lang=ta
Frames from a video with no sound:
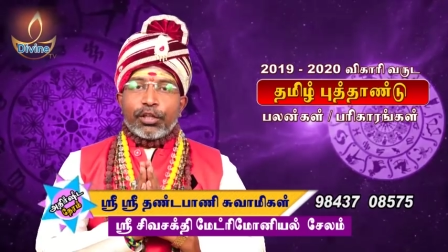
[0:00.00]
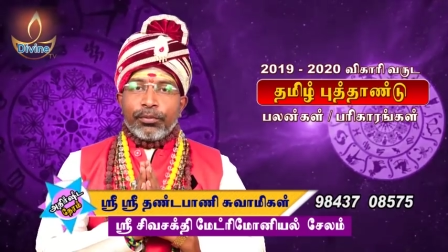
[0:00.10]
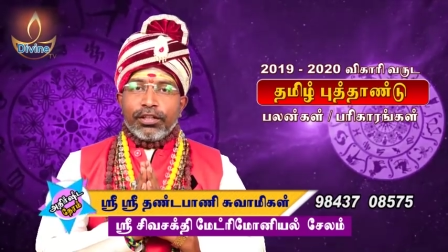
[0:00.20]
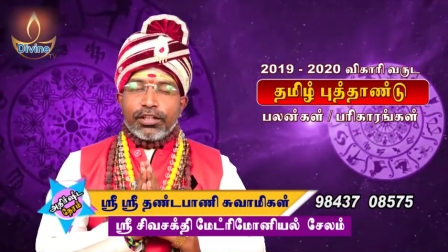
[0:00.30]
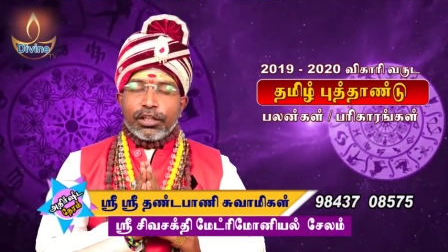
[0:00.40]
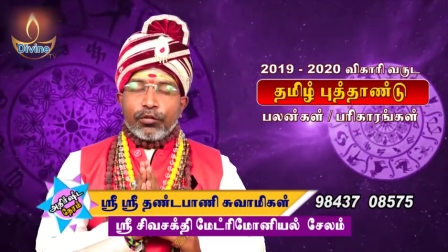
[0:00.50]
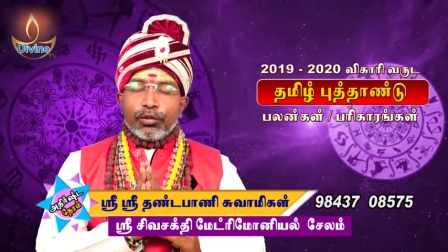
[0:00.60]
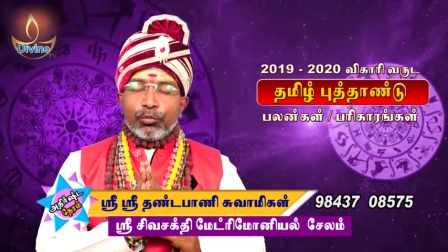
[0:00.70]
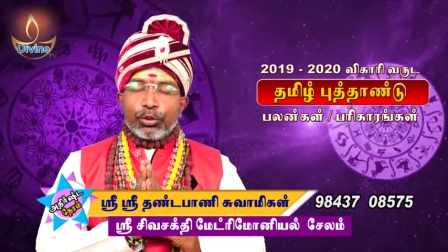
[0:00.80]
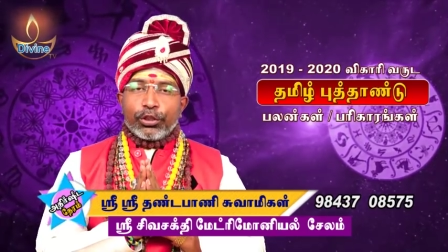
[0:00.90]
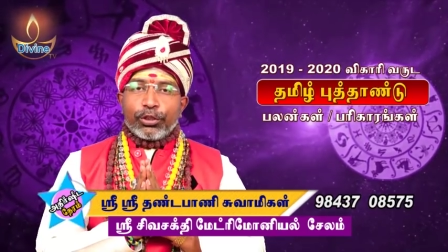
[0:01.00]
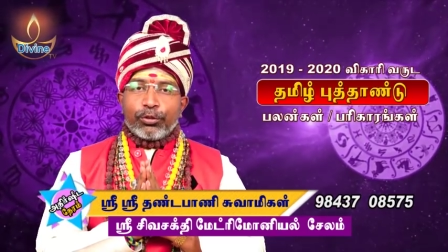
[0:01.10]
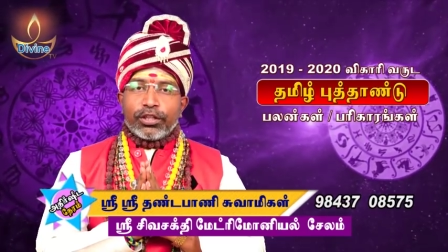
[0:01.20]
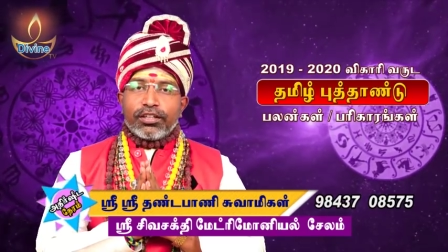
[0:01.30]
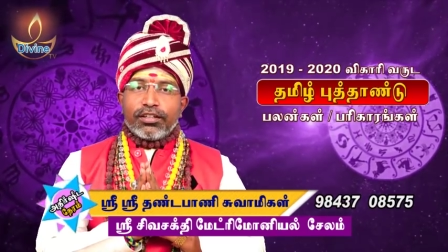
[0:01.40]
தமிழ் கடவுள்
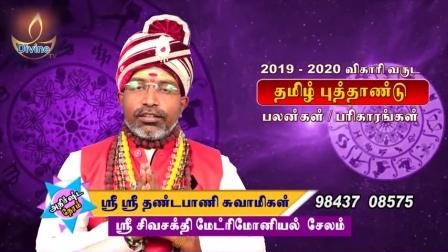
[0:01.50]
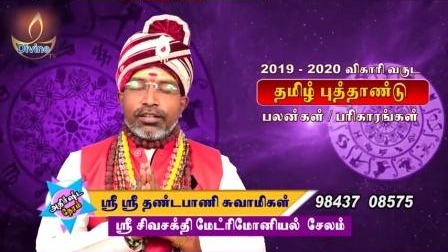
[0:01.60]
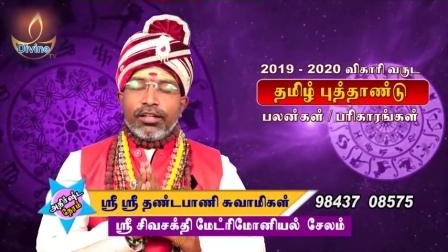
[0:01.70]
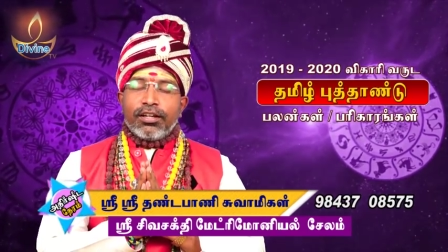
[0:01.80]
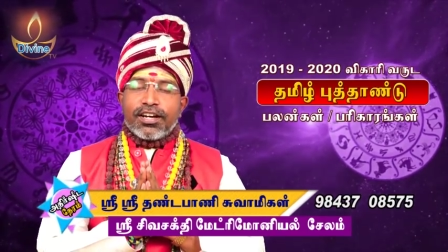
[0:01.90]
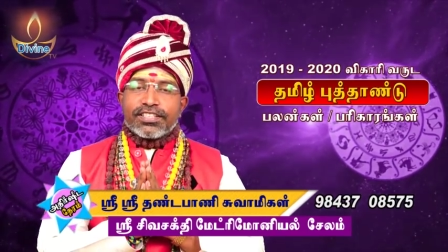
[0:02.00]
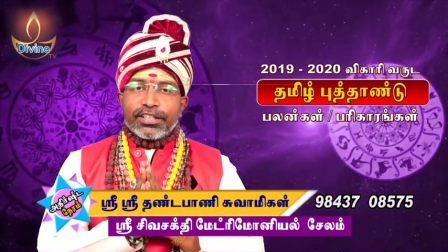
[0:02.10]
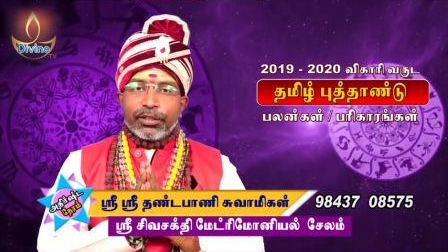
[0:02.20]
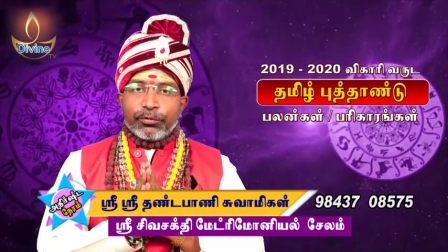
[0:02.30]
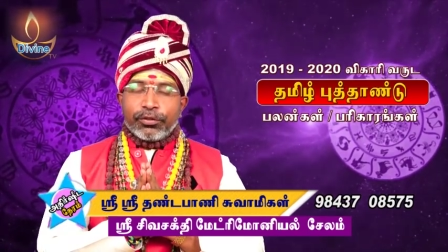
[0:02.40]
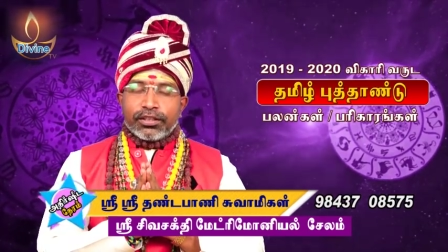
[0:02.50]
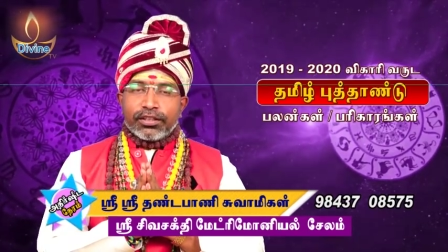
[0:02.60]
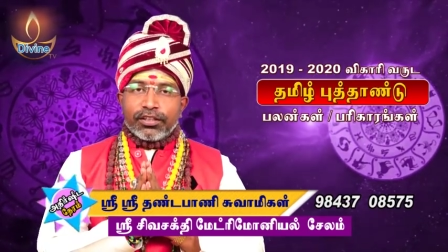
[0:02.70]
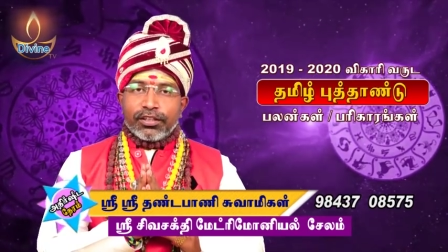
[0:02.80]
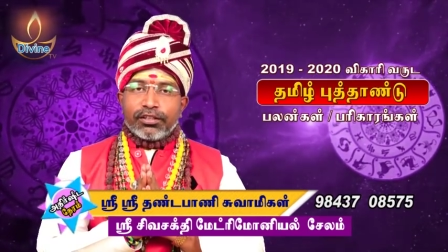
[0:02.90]
முருகனோட நல்ல
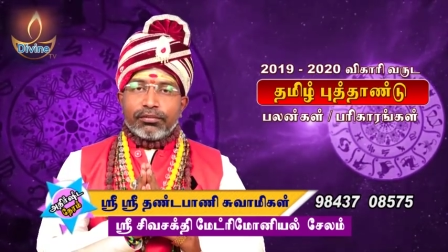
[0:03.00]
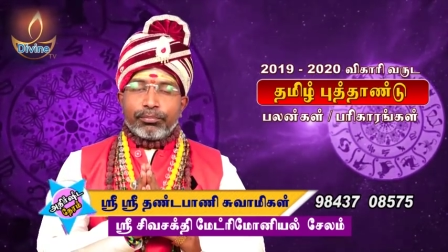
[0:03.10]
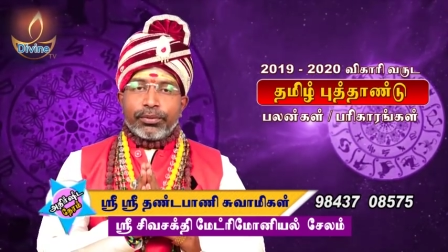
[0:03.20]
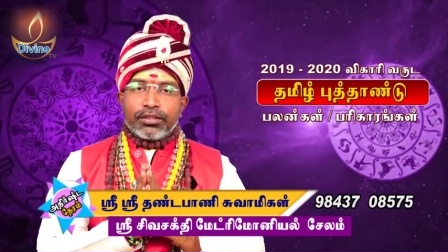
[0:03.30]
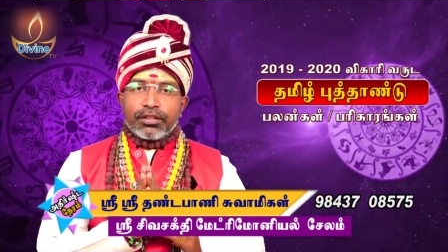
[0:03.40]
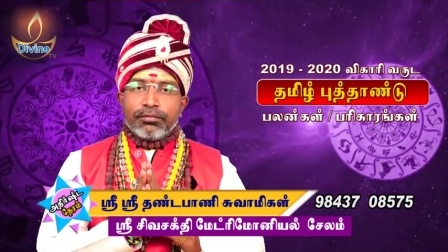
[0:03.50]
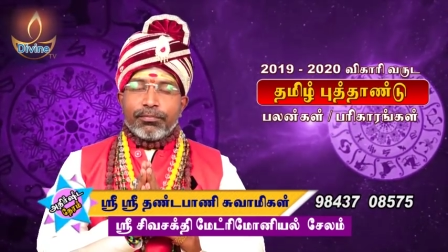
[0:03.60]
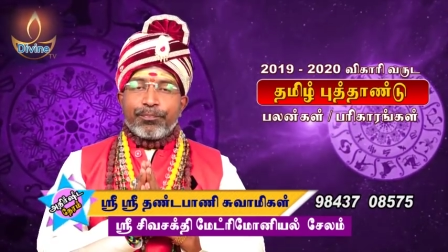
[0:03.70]
ஆசீர்வாதங்களை பெற்று